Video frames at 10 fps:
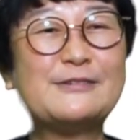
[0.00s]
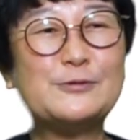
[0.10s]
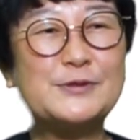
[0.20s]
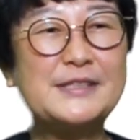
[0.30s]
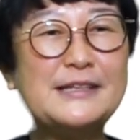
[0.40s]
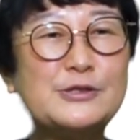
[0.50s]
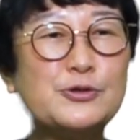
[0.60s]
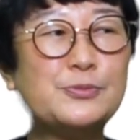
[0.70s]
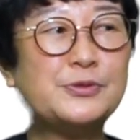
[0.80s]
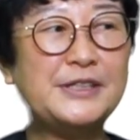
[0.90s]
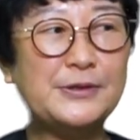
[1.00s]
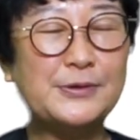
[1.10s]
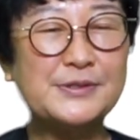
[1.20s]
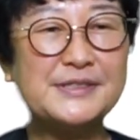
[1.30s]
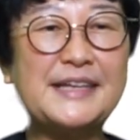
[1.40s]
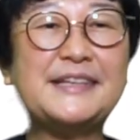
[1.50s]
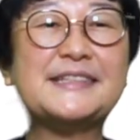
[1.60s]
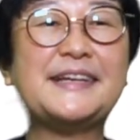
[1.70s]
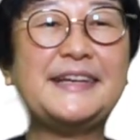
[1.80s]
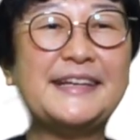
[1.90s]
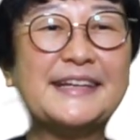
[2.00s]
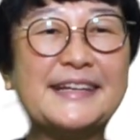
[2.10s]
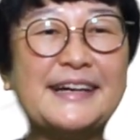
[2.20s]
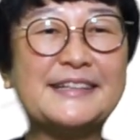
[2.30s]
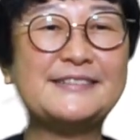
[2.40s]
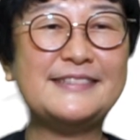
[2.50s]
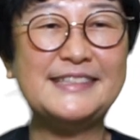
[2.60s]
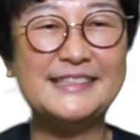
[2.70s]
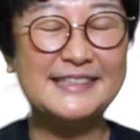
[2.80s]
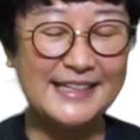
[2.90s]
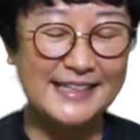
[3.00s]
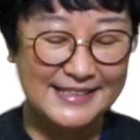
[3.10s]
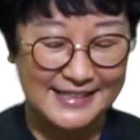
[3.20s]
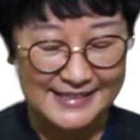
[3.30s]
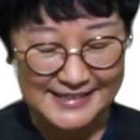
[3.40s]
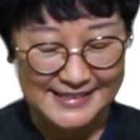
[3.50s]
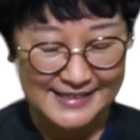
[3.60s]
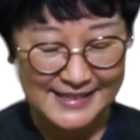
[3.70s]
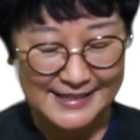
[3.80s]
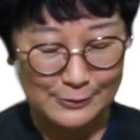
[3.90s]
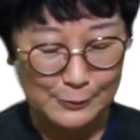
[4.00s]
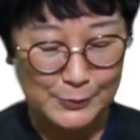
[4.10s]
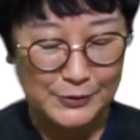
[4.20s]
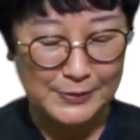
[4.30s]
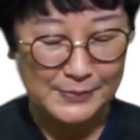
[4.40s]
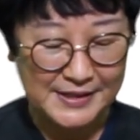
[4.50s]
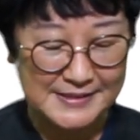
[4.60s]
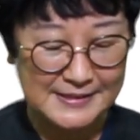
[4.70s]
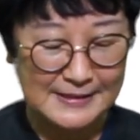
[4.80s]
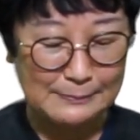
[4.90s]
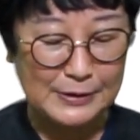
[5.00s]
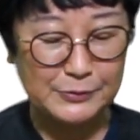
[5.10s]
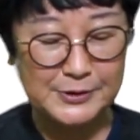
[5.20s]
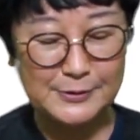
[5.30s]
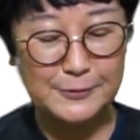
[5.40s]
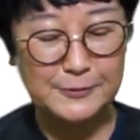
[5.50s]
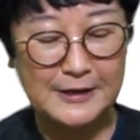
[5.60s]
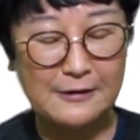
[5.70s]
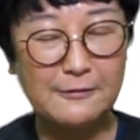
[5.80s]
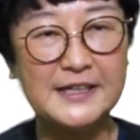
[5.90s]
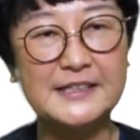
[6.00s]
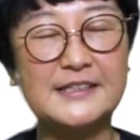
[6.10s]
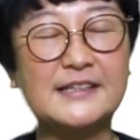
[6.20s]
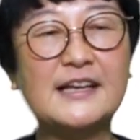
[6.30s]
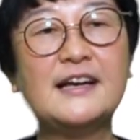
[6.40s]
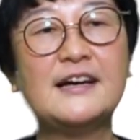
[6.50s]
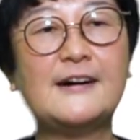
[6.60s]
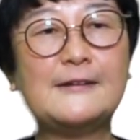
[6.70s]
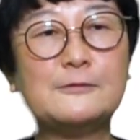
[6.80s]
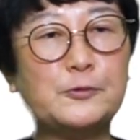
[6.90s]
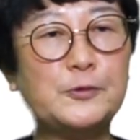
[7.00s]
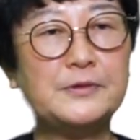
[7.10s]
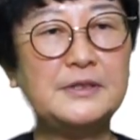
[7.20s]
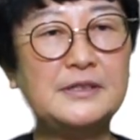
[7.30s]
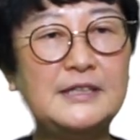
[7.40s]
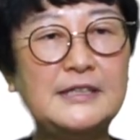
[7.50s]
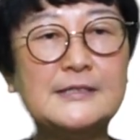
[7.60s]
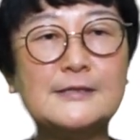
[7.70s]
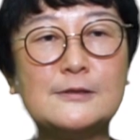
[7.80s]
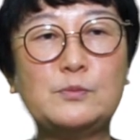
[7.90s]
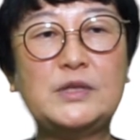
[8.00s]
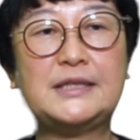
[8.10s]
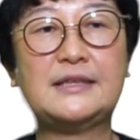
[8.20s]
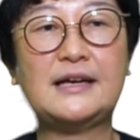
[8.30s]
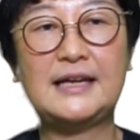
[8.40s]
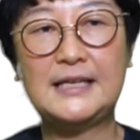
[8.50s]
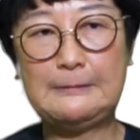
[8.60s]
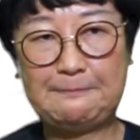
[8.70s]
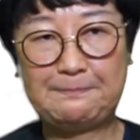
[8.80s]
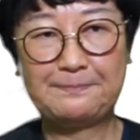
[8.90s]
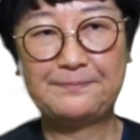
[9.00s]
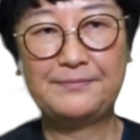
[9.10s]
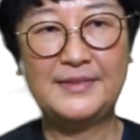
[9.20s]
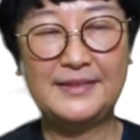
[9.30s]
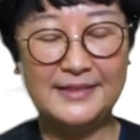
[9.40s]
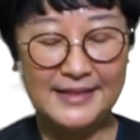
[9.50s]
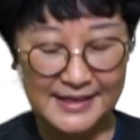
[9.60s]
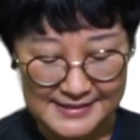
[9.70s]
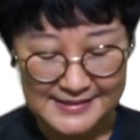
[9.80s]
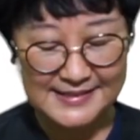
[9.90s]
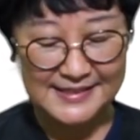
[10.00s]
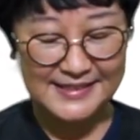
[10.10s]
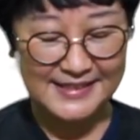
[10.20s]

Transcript: あの成長ぶりをぜひぜひ確認していただきたいと思います。今もすごく可愛いあのリスみたいです。